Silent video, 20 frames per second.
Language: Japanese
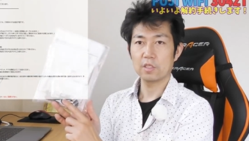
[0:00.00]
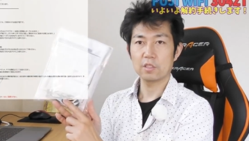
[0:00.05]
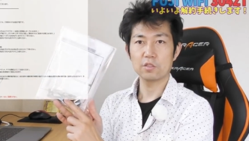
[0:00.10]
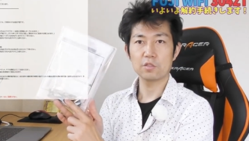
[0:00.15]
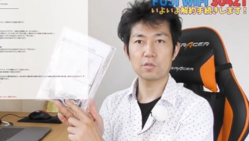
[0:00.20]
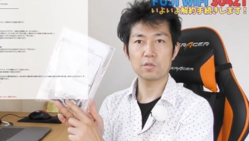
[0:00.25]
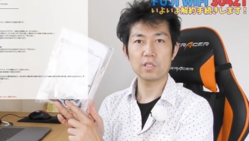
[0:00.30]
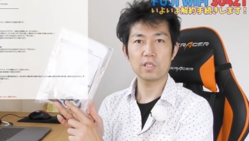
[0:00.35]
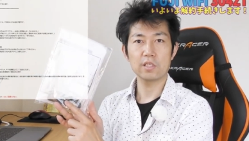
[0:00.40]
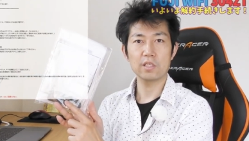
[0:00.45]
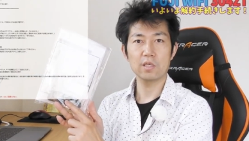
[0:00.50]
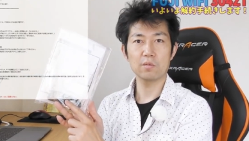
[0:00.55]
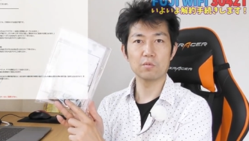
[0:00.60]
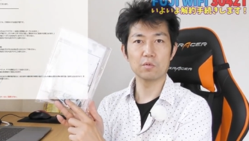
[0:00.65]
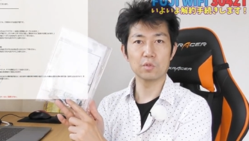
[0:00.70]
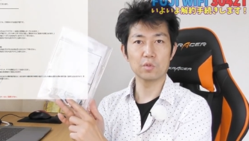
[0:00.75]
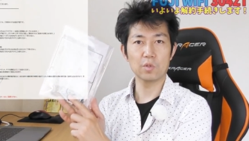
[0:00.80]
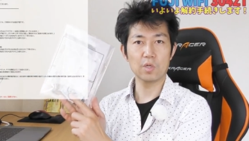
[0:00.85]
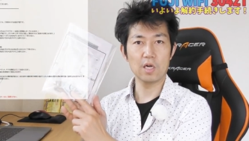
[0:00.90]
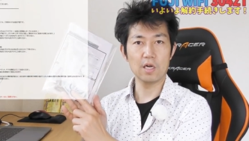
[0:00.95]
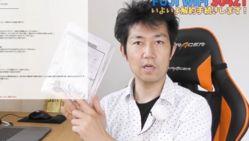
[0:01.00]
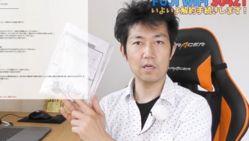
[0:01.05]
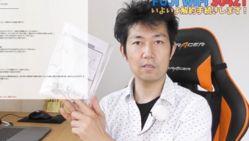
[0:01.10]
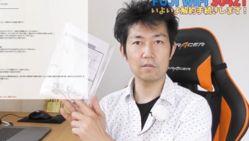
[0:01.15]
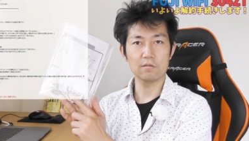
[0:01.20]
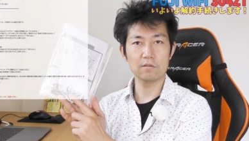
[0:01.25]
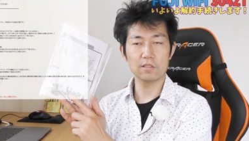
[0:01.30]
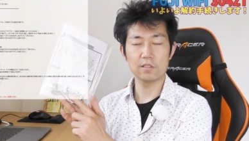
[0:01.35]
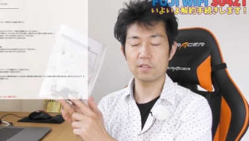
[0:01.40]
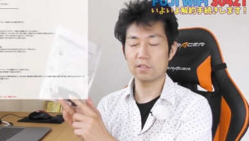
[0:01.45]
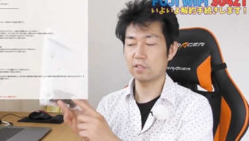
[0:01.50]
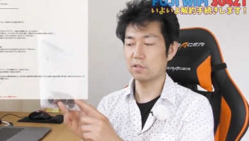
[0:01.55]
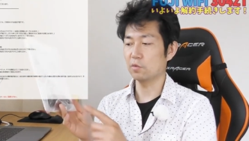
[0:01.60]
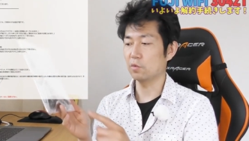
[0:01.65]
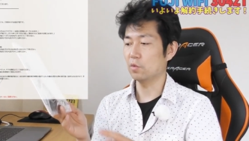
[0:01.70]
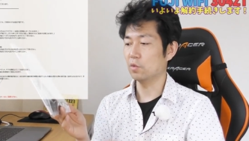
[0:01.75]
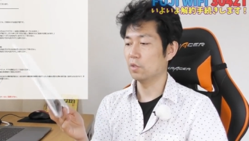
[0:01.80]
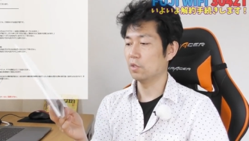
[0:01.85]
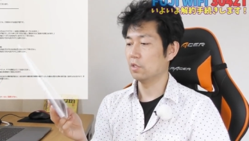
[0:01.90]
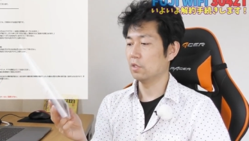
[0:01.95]
充電ケーブルとかあるんですけ
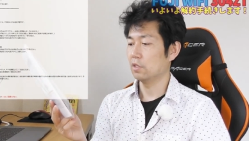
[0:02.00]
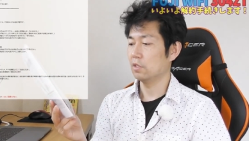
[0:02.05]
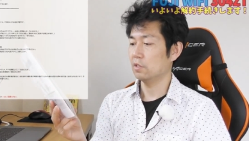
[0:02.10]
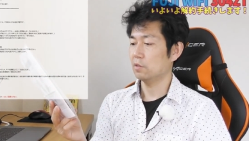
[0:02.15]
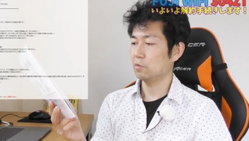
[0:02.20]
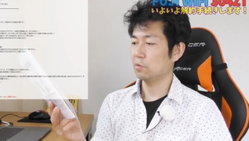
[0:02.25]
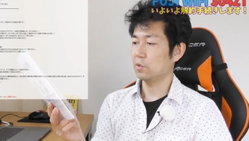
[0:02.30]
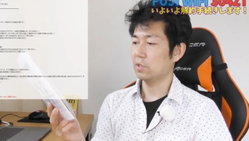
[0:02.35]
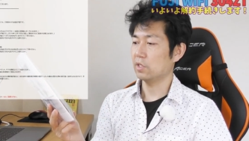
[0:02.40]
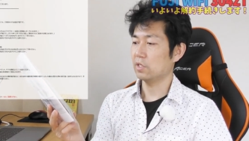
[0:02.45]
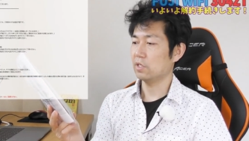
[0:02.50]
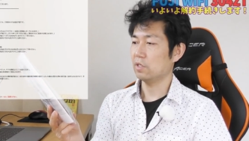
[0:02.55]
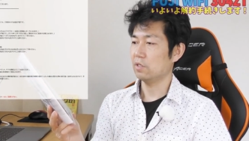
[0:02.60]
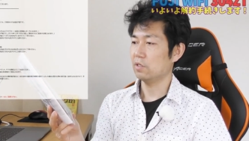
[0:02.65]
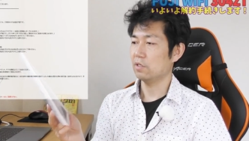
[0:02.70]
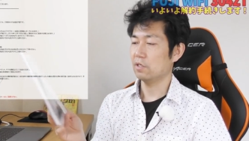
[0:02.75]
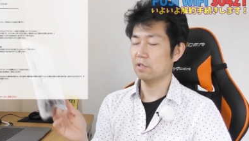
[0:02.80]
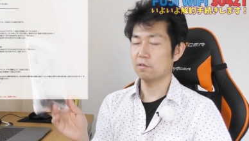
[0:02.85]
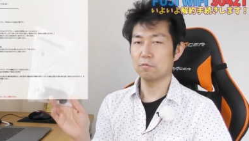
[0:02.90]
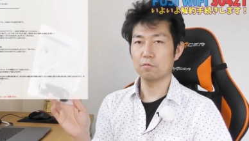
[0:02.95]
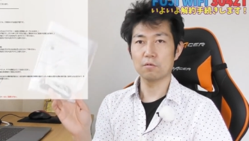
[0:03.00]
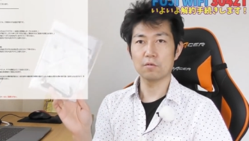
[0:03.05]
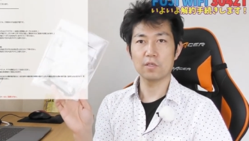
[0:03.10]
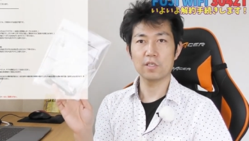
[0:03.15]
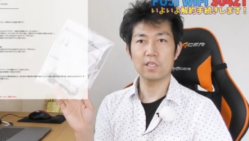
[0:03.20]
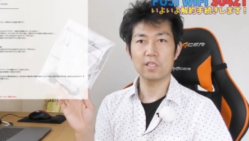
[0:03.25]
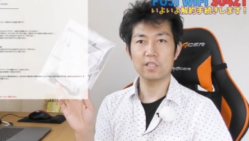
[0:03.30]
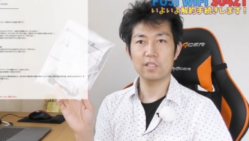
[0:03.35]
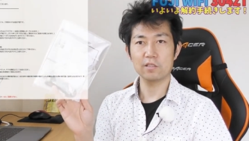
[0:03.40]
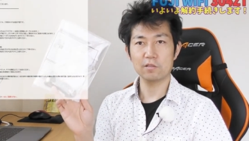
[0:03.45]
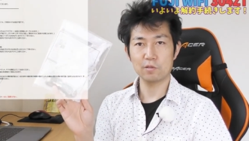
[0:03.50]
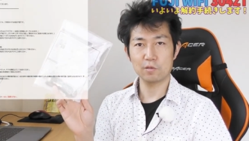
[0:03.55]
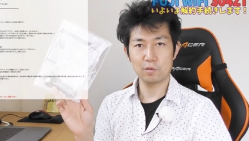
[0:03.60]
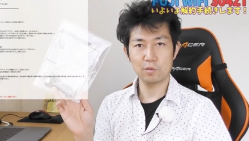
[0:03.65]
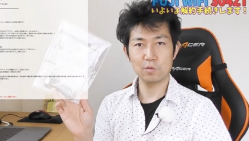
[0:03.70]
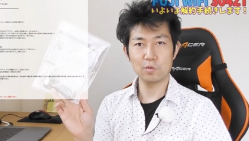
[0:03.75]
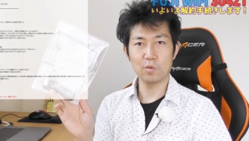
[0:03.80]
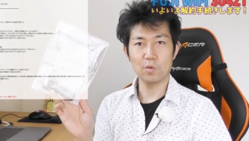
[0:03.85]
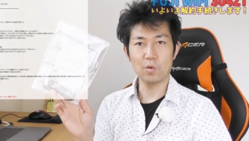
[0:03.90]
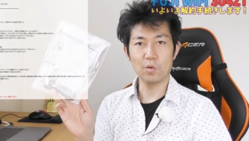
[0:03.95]
ど、これはね、あの、返却
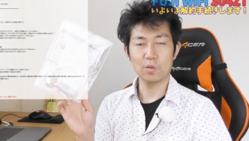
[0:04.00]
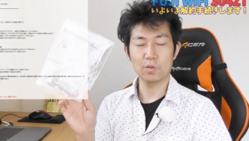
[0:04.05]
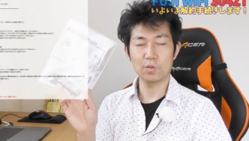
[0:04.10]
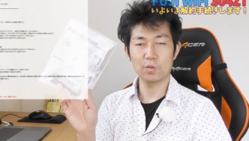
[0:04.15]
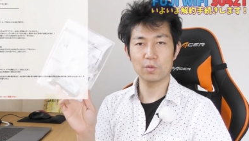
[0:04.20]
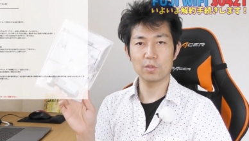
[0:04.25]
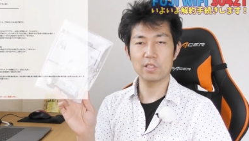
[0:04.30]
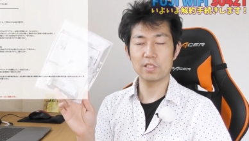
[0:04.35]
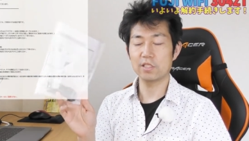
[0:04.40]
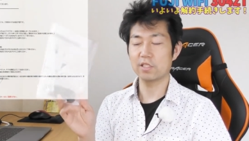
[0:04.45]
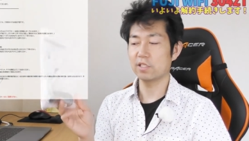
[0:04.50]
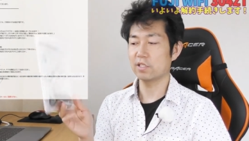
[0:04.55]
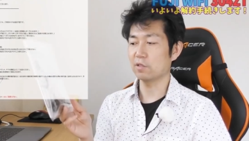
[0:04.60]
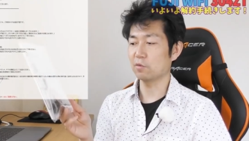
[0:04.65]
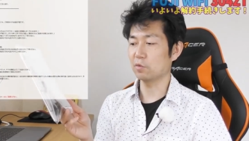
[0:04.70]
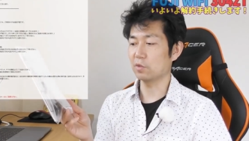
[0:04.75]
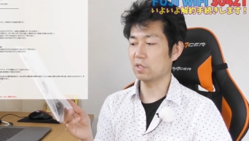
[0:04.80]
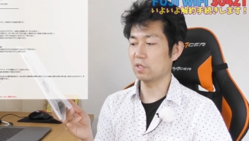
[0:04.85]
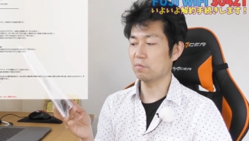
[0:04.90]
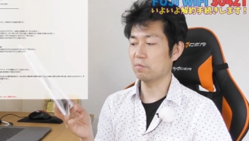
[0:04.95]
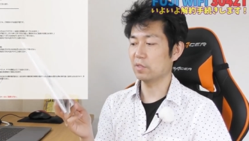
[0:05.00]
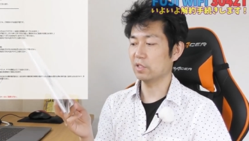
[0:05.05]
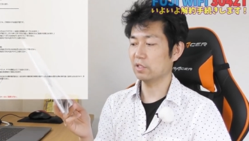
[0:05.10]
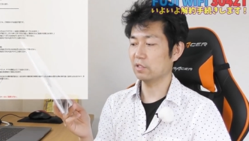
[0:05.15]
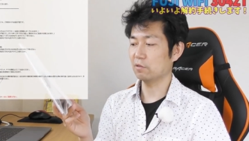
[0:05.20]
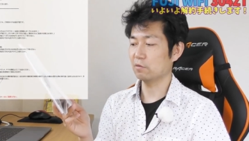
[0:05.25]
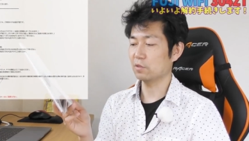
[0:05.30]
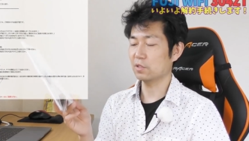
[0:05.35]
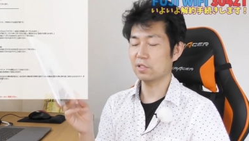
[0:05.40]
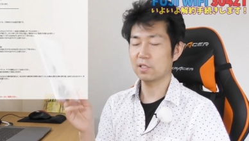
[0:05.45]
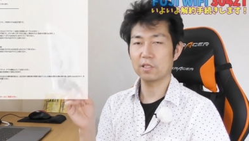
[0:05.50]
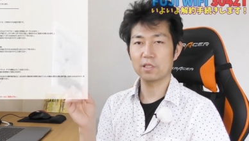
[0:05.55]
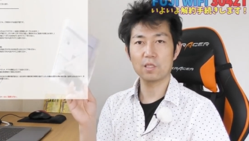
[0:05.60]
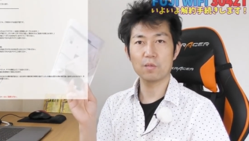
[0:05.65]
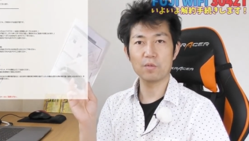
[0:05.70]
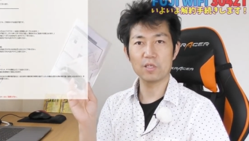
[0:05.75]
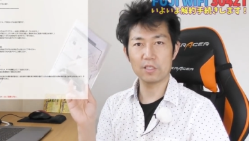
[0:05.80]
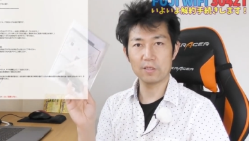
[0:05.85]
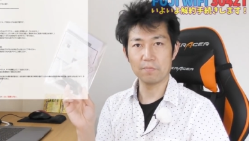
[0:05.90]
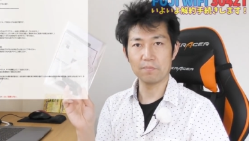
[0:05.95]
するのを想定していたので、全く使っ
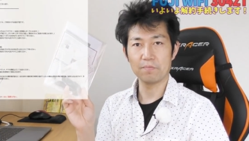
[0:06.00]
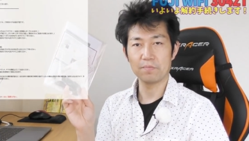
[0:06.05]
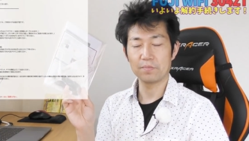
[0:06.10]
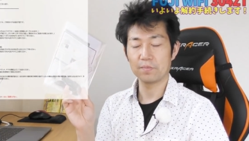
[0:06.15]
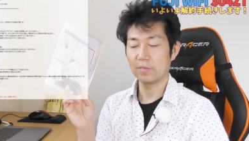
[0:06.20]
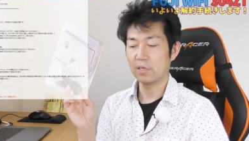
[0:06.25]
てません。